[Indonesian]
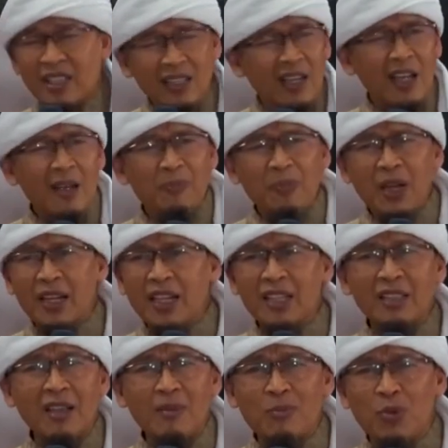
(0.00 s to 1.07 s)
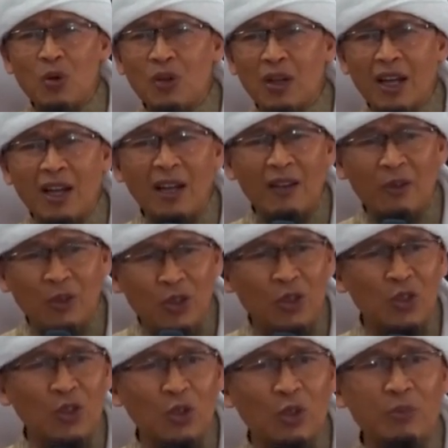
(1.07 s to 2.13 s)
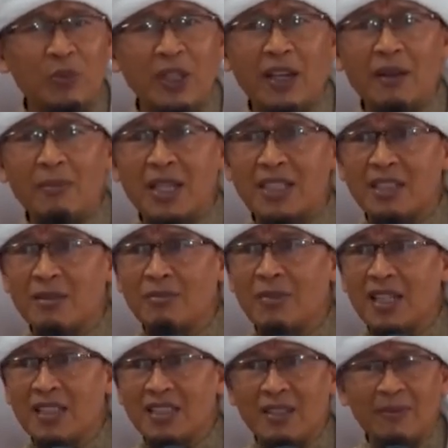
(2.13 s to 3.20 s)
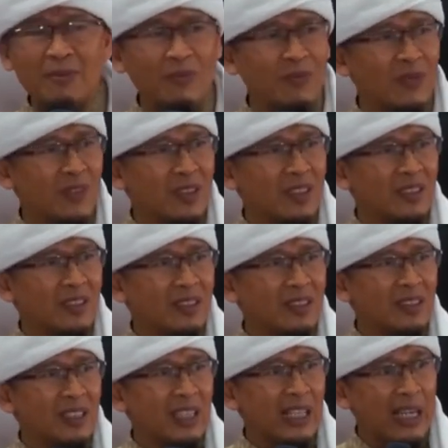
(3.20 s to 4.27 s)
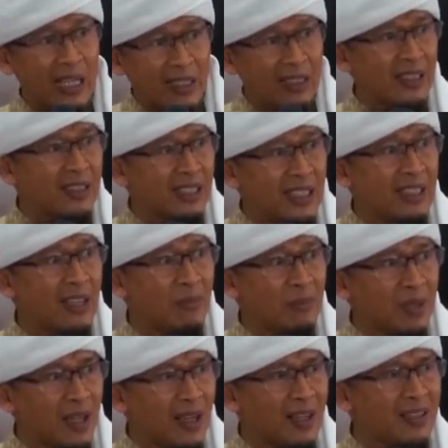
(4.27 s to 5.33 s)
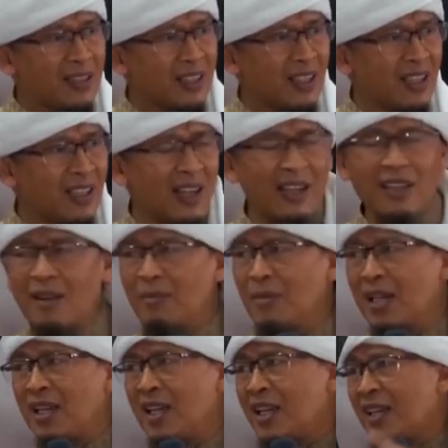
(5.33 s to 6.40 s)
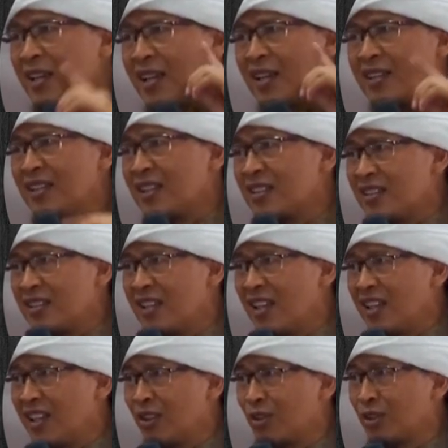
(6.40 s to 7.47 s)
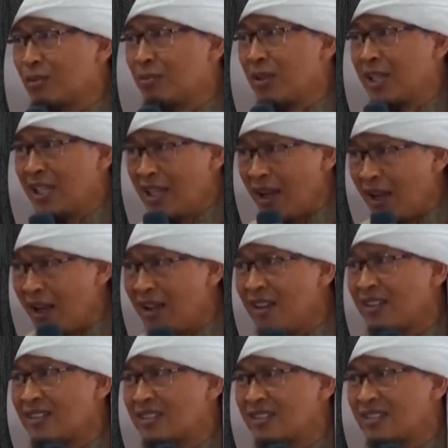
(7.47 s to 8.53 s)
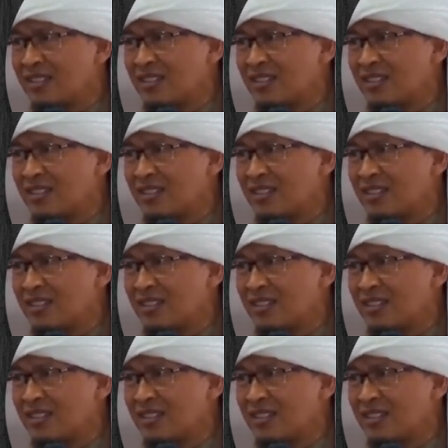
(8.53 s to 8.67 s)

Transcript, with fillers: Kenapa kita buka YouTube yang macam-macam? Karena tidak merasa ada malaikat yang sedang ikut melihat.